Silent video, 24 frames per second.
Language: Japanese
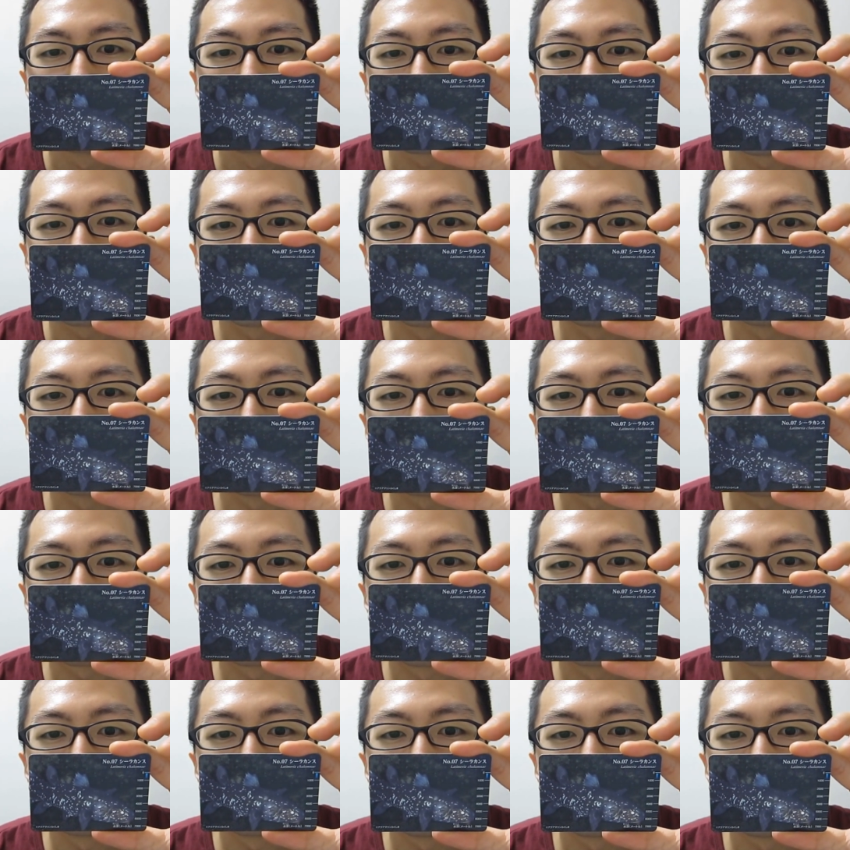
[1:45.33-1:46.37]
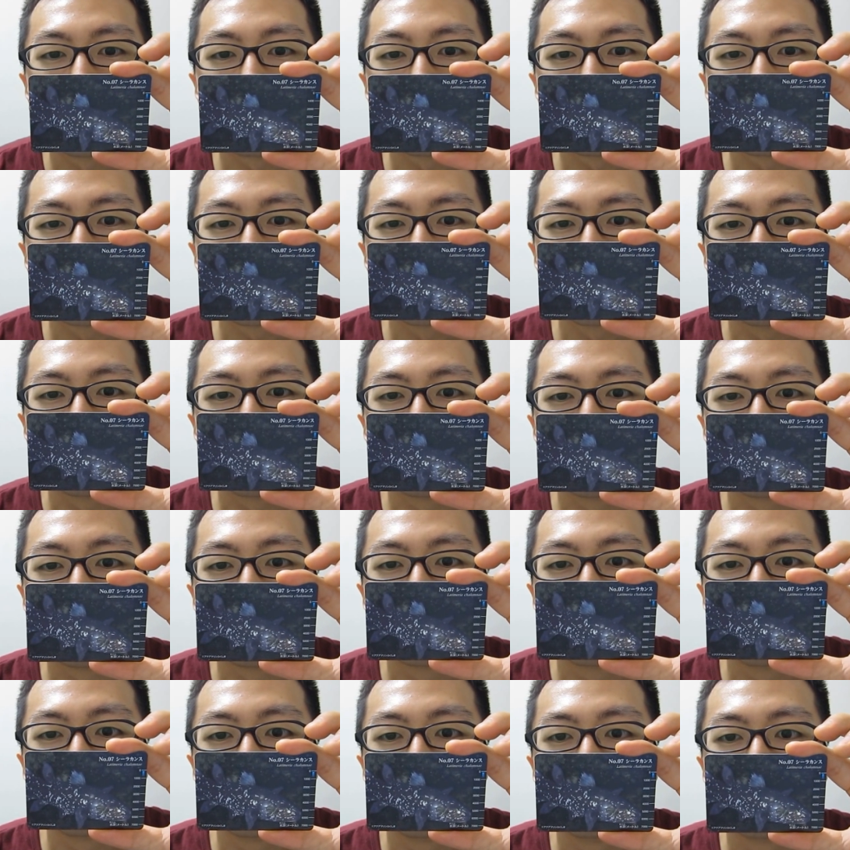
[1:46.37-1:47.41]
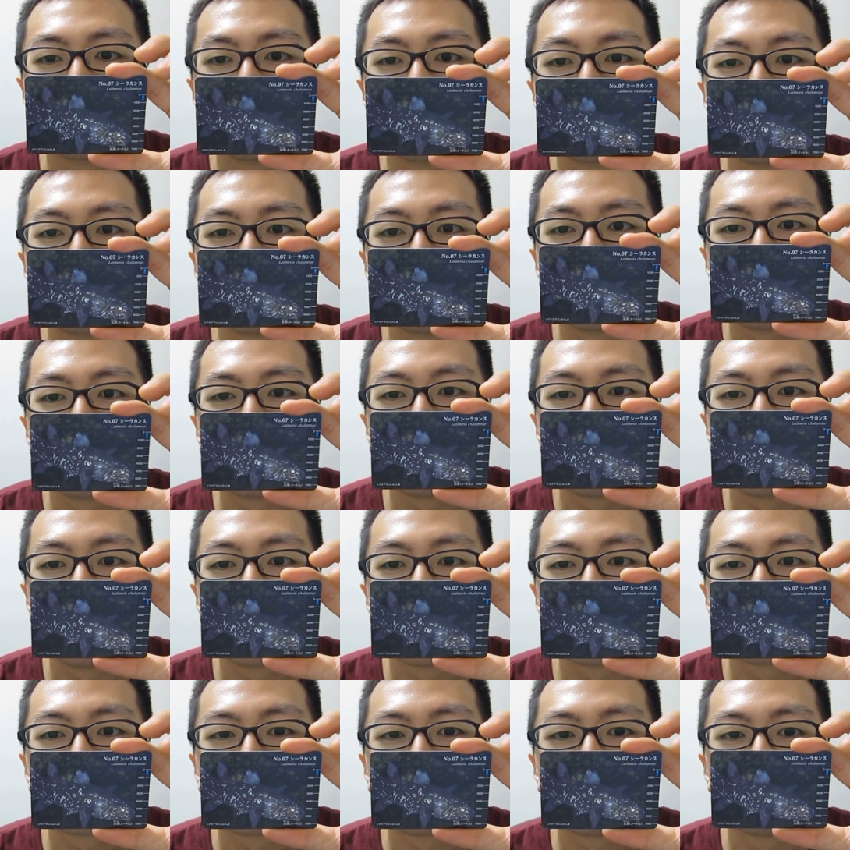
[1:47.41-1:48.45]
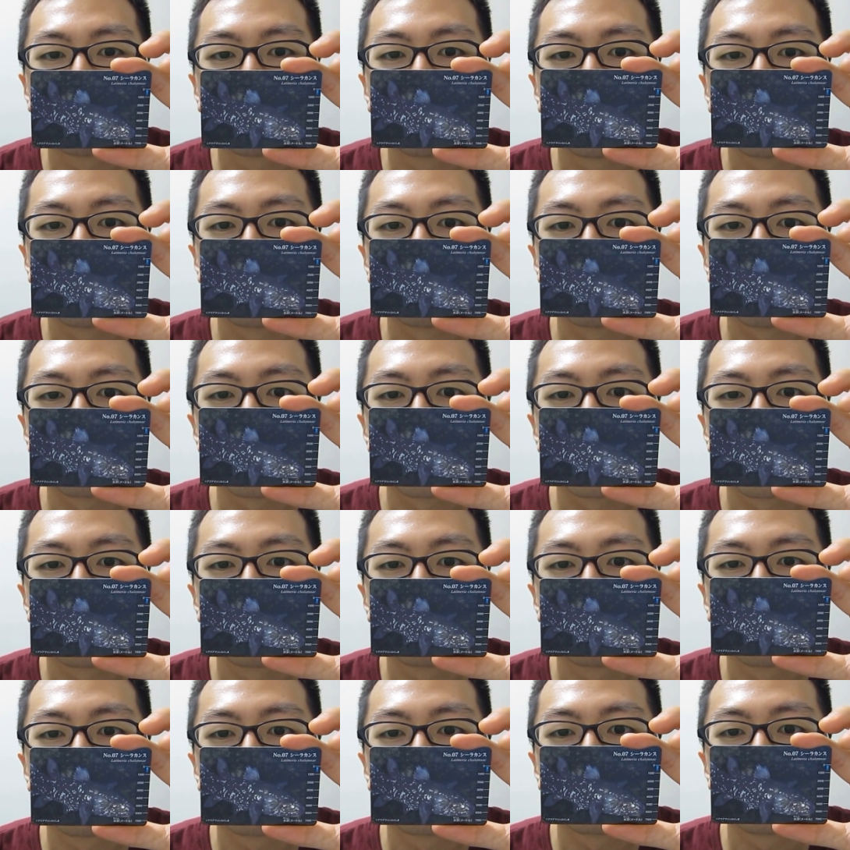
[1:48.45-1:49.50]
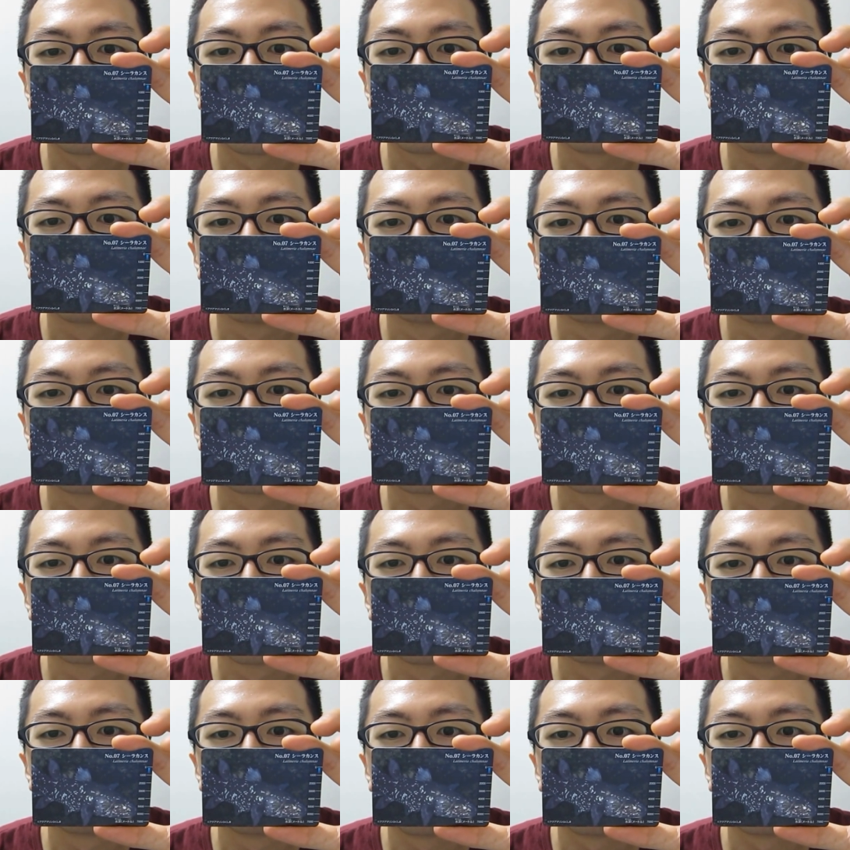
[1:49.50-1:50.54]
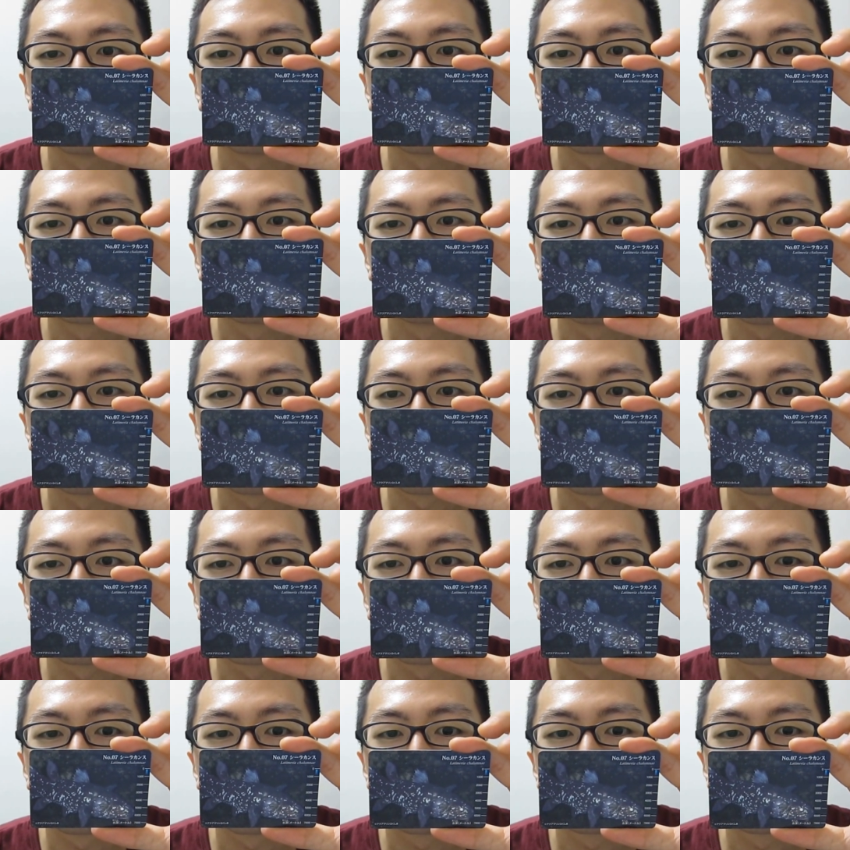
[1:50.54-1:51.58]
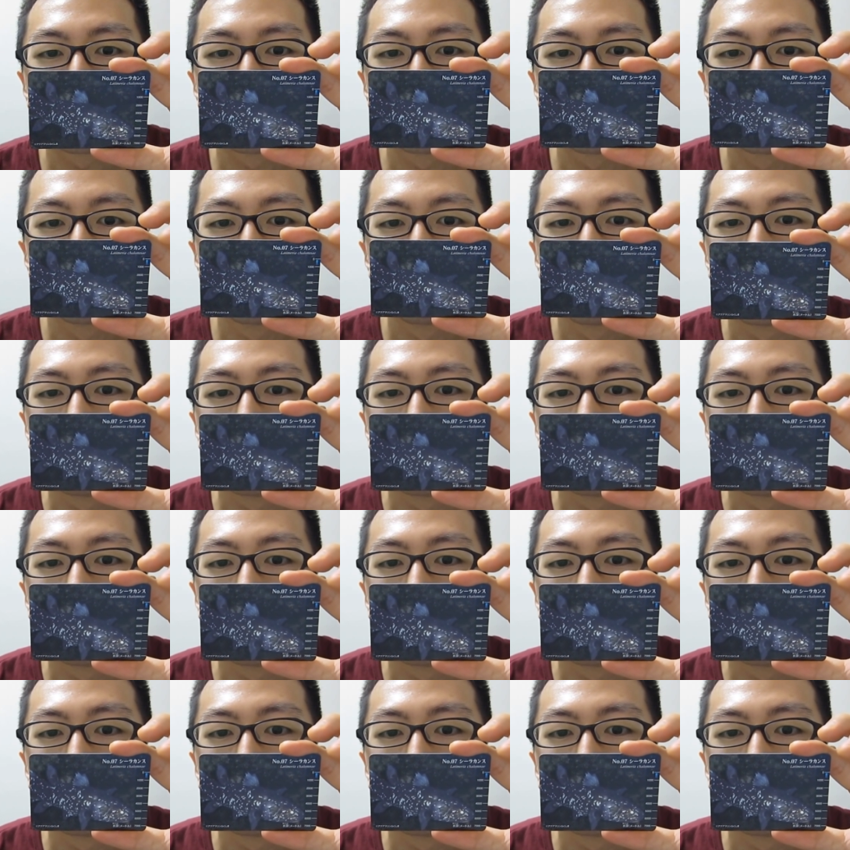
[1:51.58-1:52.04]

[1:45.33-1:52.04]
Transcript: 体から足のように伸びるヒレや背骨としての役割を持つ油の詰まった脊柱